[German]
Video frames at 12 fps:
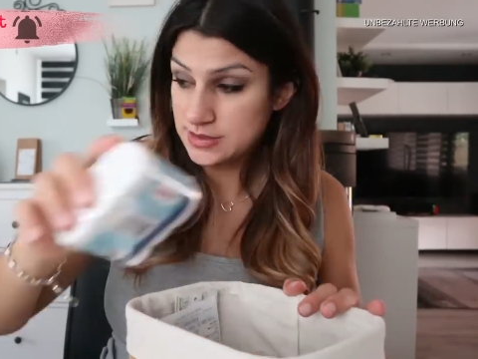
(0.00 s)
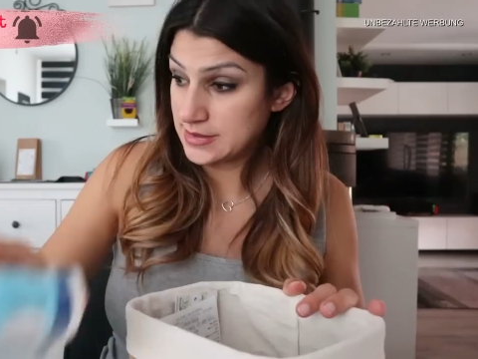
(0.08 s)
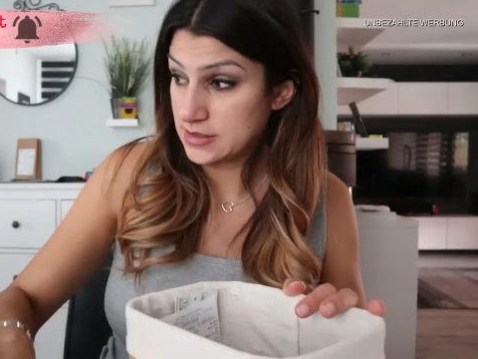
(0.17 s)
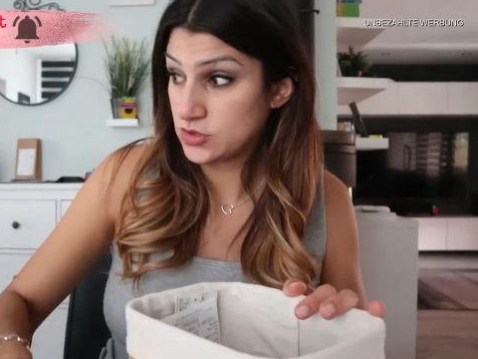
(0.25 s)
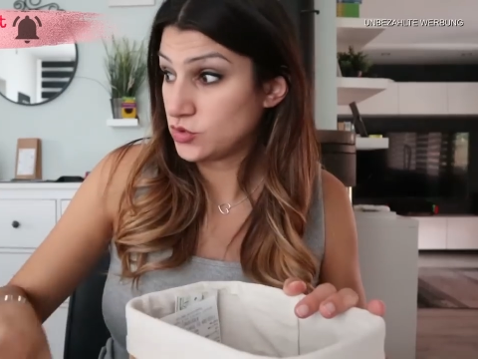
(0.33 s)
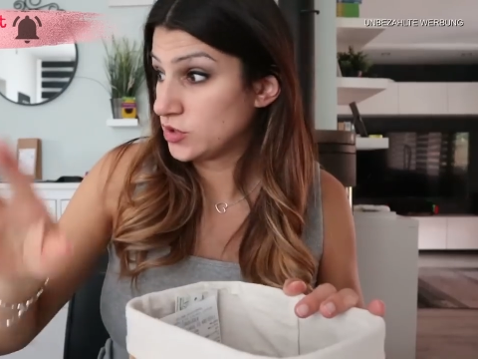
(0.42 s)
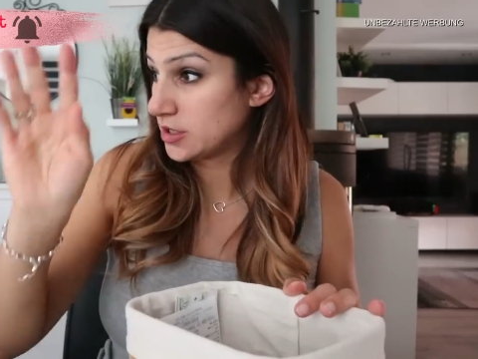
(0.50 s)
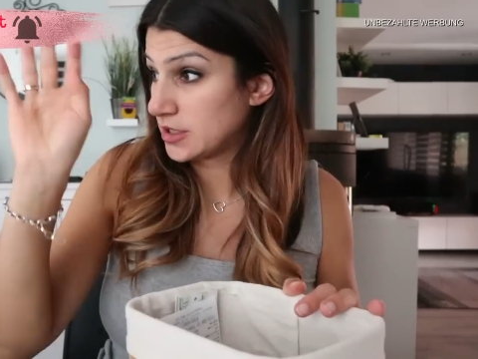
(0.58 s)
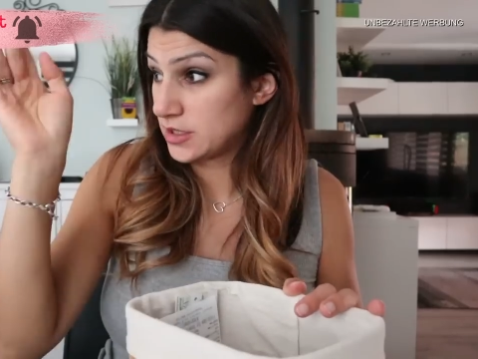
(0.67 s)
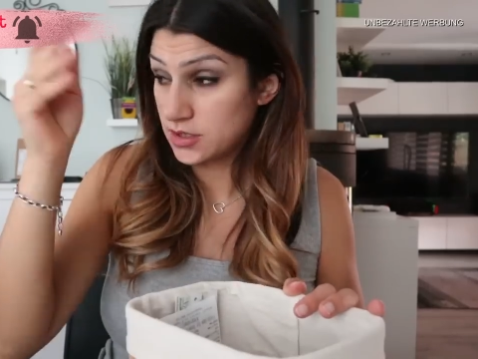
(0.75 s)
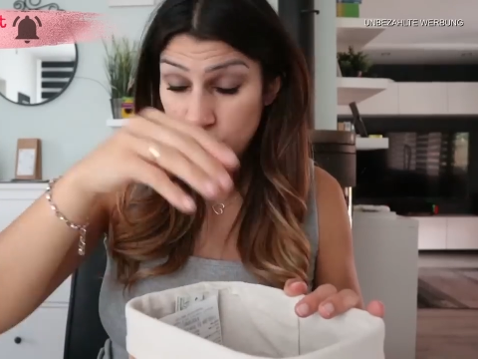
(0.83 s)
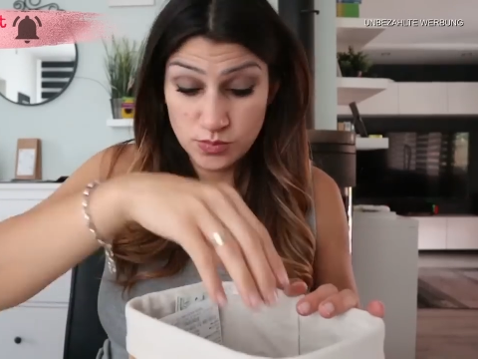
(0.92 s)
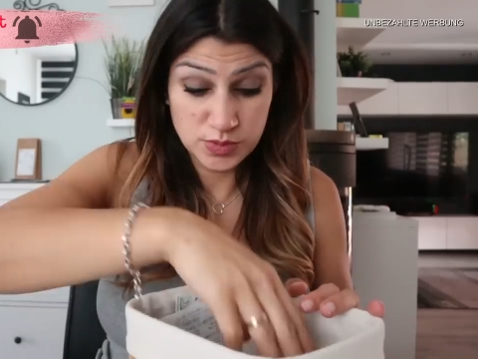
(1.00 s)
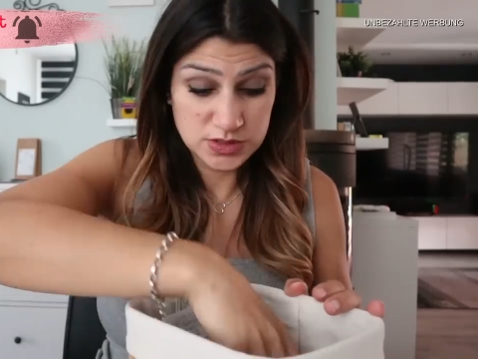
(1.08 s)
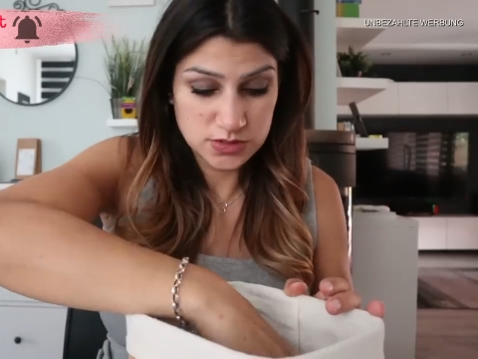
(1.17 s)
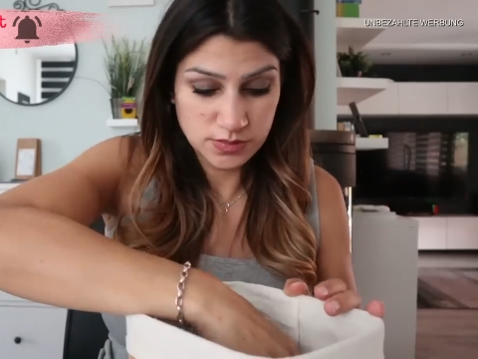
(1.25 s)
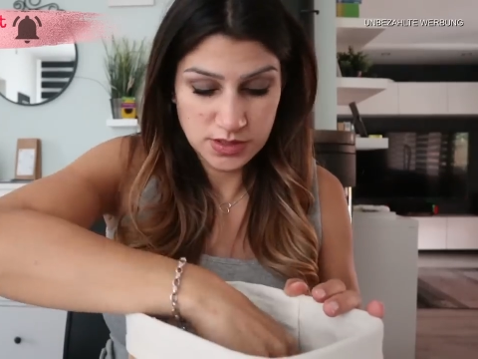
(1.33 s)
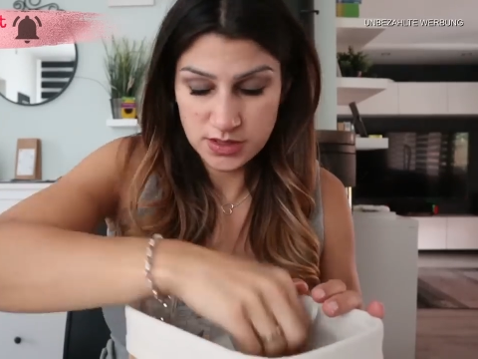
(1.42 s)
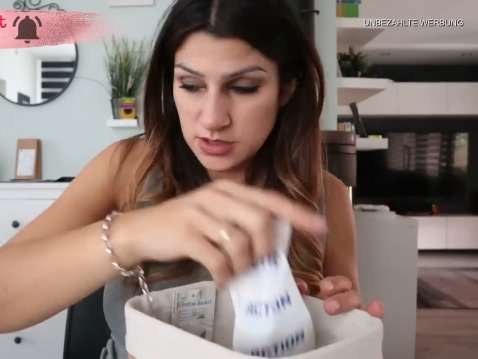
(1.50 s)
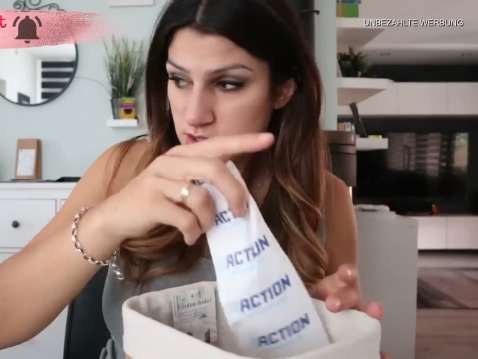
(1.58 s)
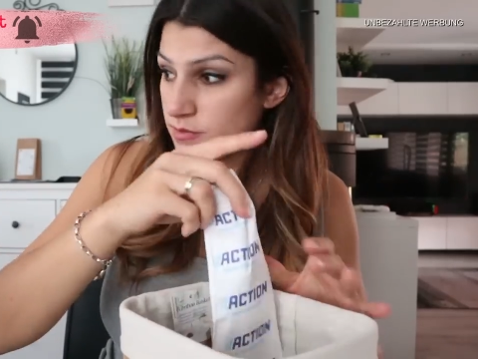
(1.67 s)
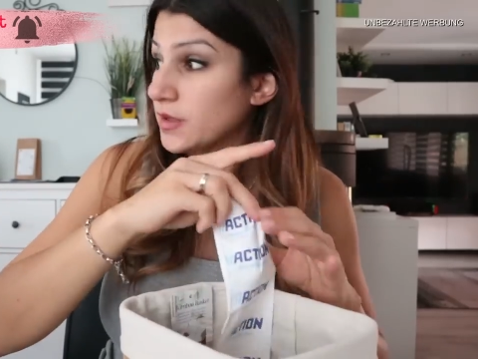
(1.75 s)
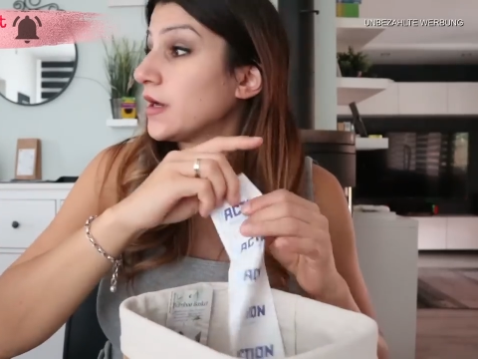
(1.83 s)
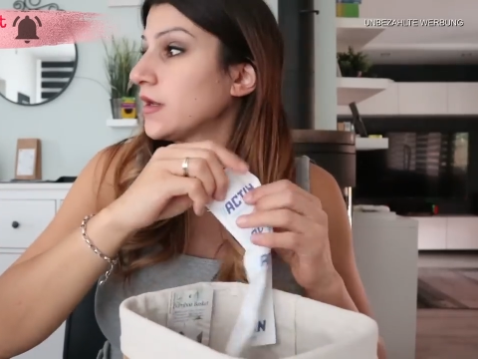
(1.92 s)
Ich sag durcheinander, bis zum Glück
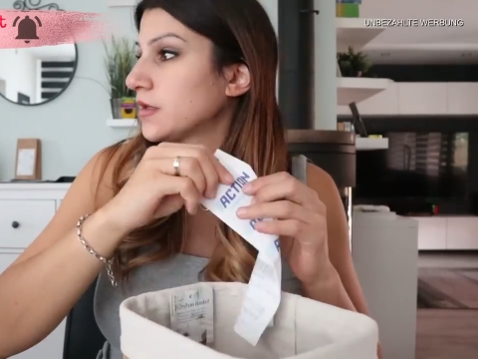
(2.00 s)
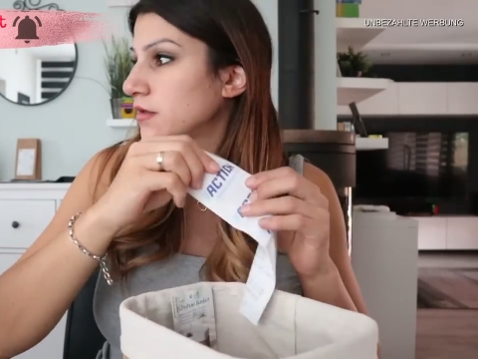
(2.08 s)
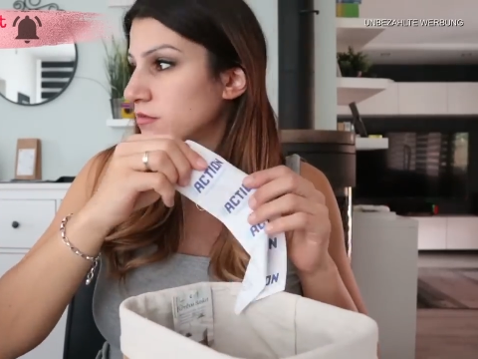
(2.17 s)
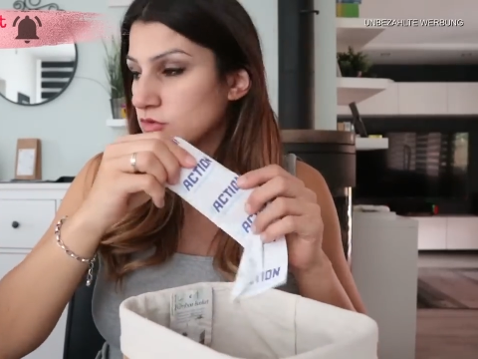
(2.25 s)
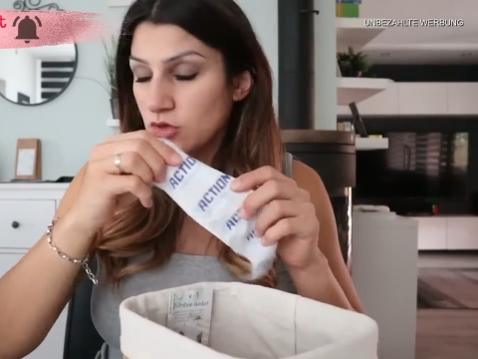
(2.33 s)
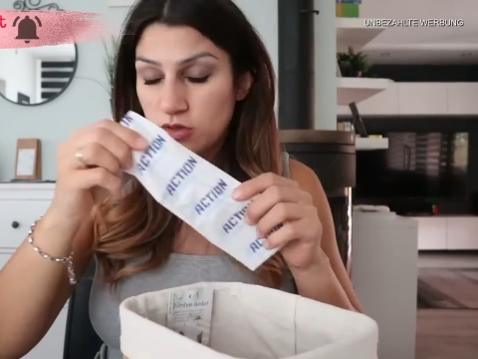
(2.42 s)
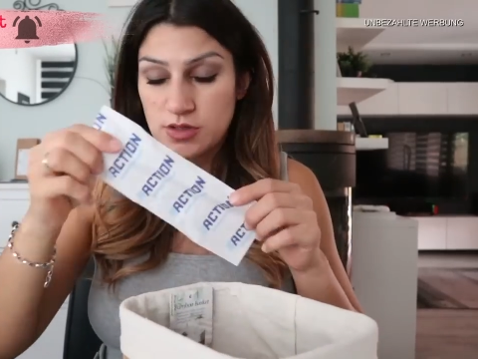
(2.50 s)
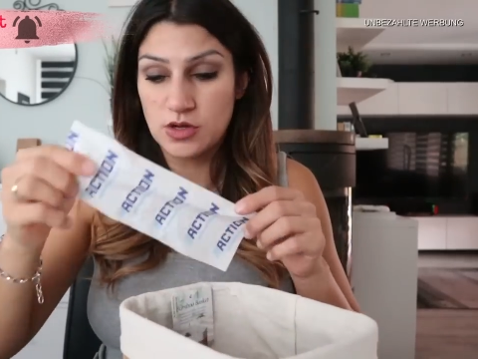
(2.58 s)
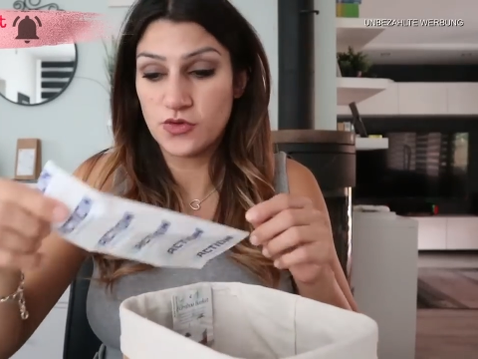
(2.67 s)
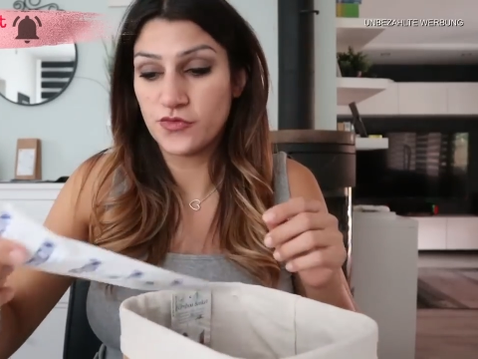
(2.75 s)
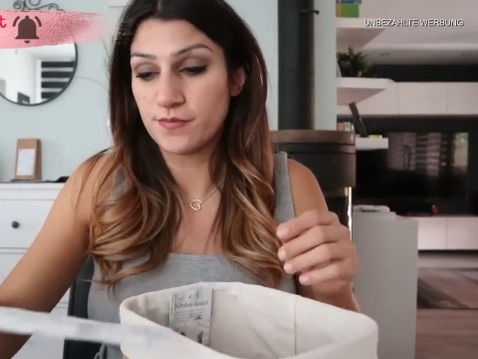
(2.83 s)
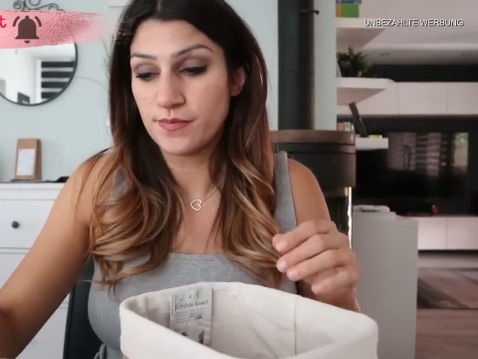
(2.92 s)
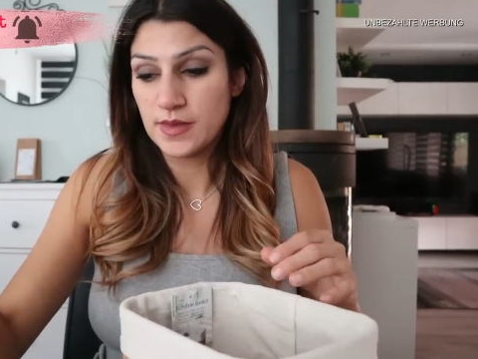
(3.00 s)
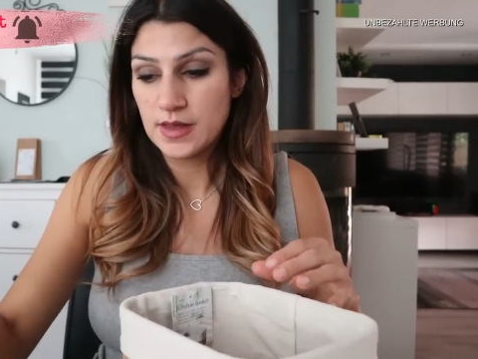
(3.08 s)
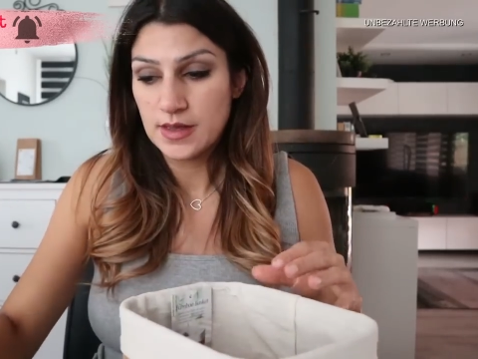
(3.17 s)
nicht mehr, der wird noch ein Haufen.